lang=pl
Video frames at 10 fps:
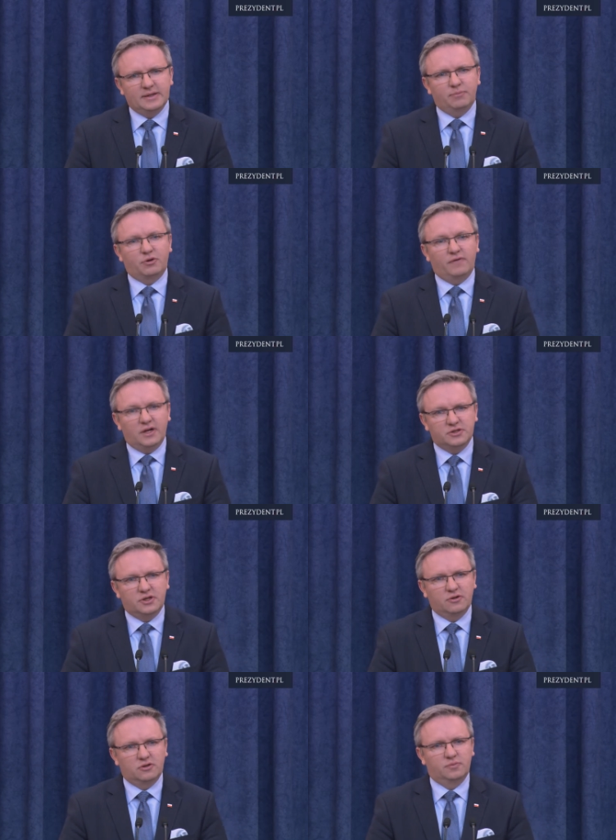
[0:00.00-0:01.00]
prowadzi
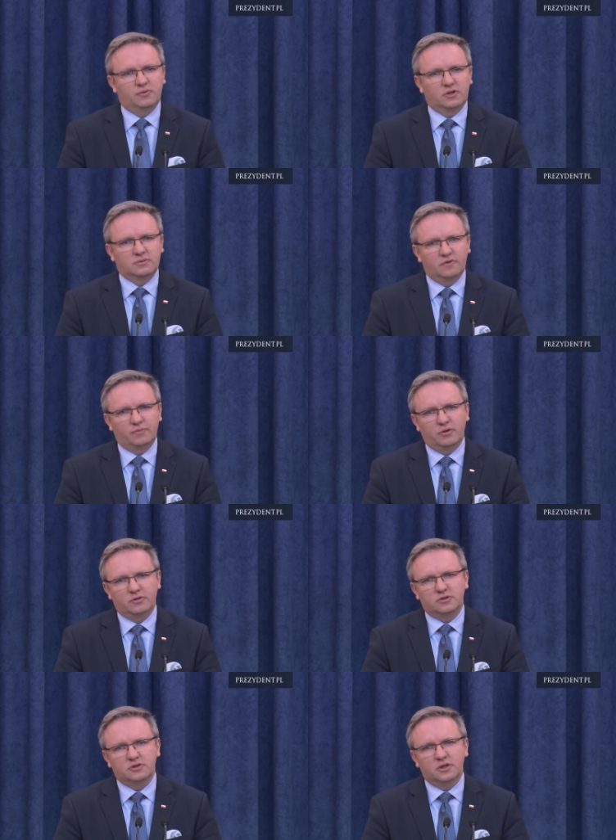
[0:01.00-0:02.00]
tego typu rozmowy
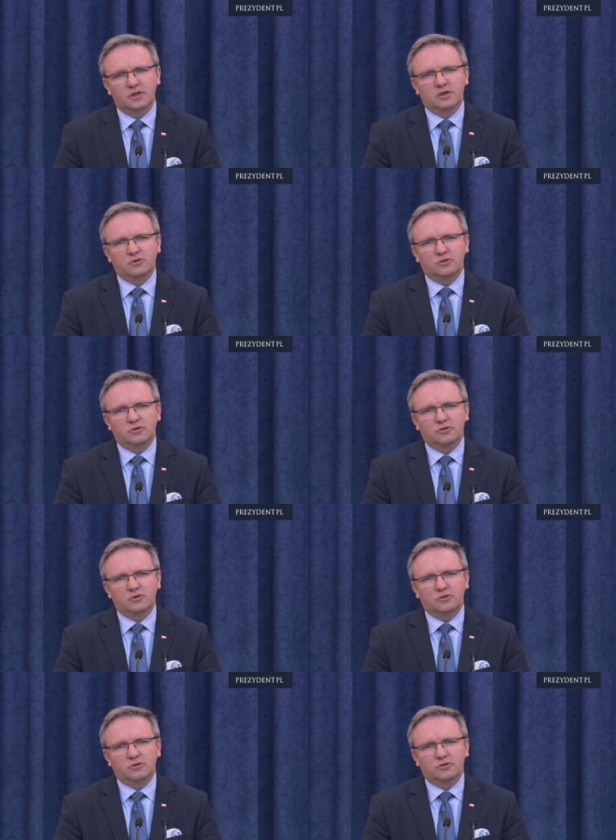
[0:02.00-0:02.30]
polityczne,